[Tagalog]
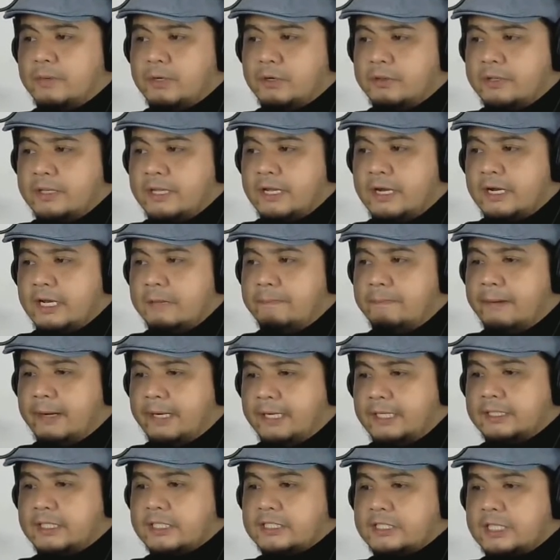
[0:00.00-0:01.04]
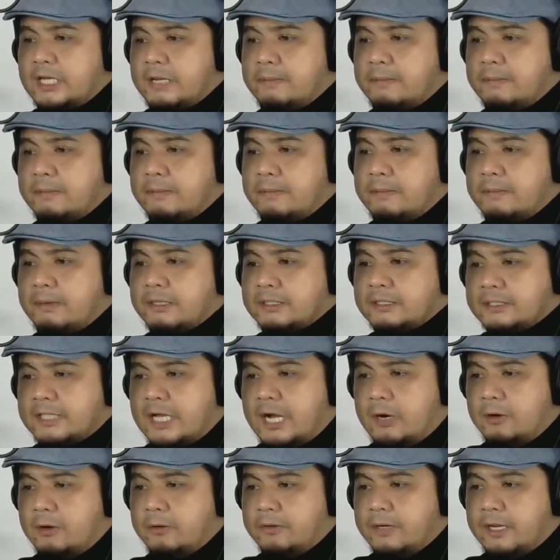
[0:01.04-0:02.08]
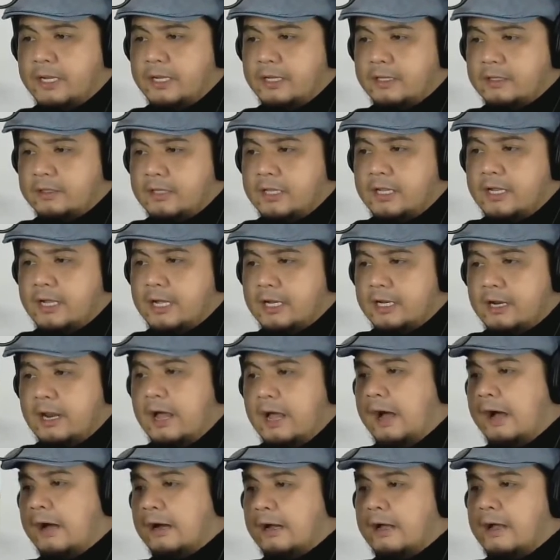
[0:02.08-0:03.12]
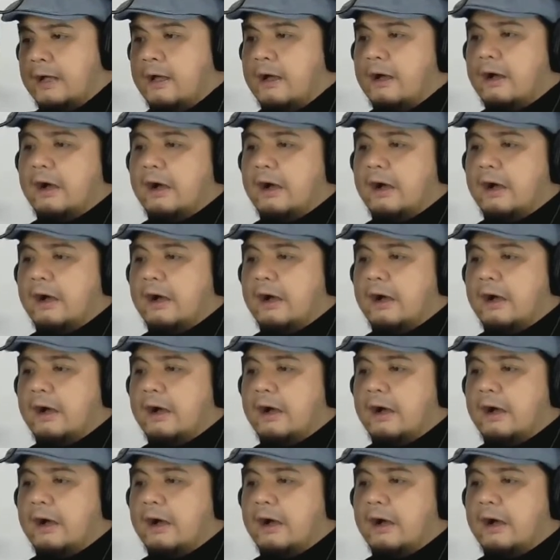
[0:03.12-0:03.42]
umano niyang ipakita sa ibang tao na hindi hadlang